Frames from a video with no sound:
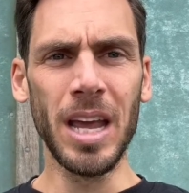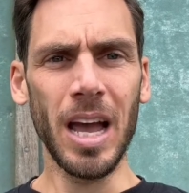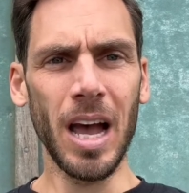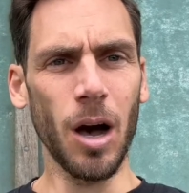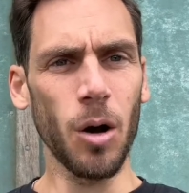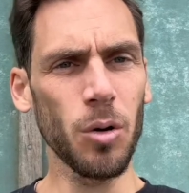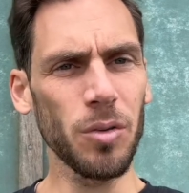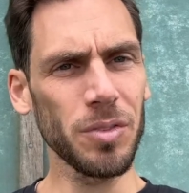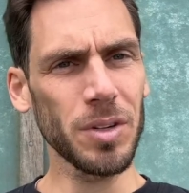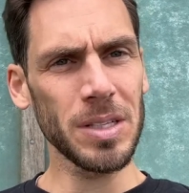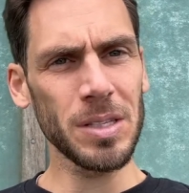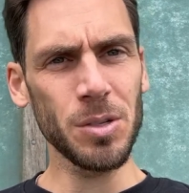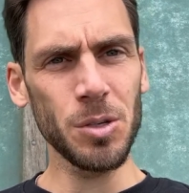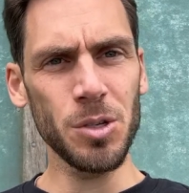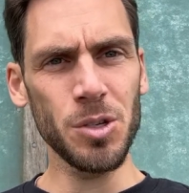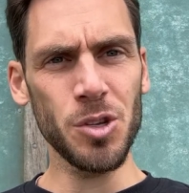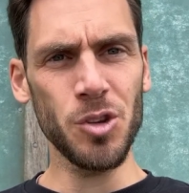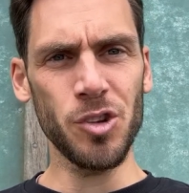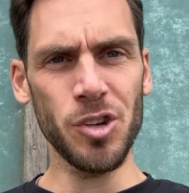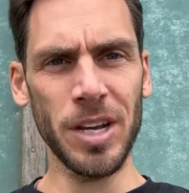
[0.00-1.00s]
auch
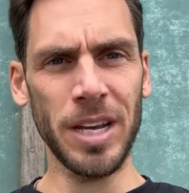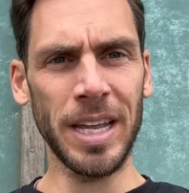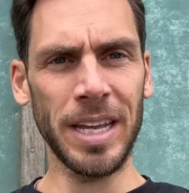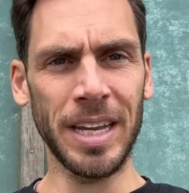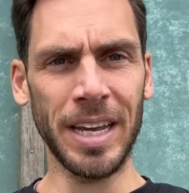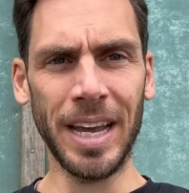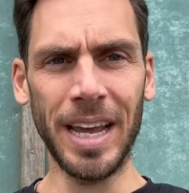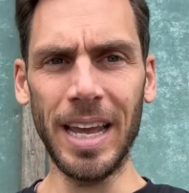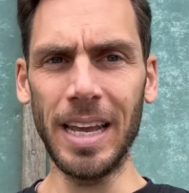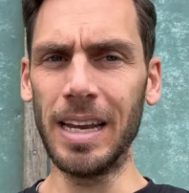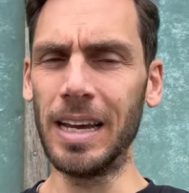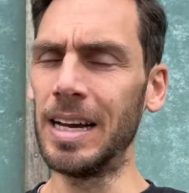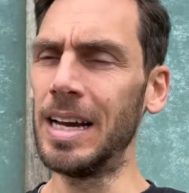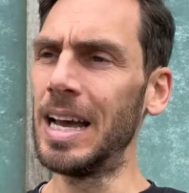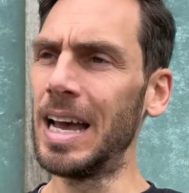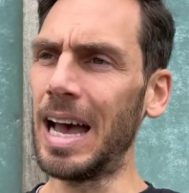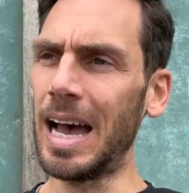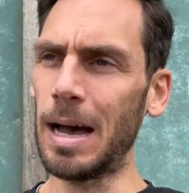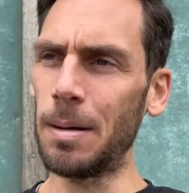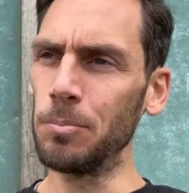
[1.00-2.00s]
französische Generäle
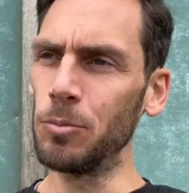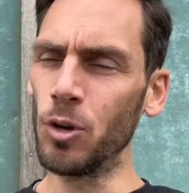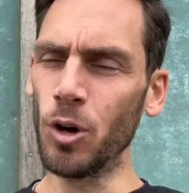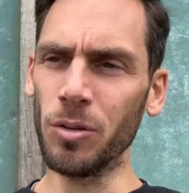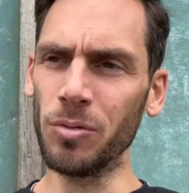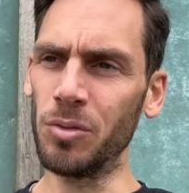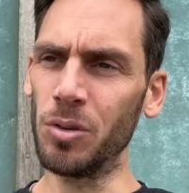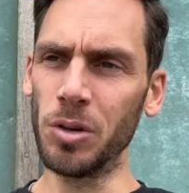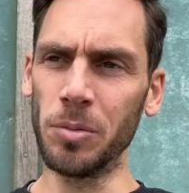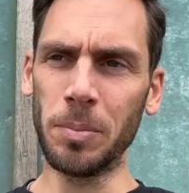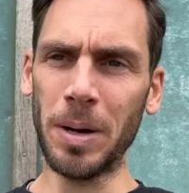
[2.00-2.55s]
haben doch vor ein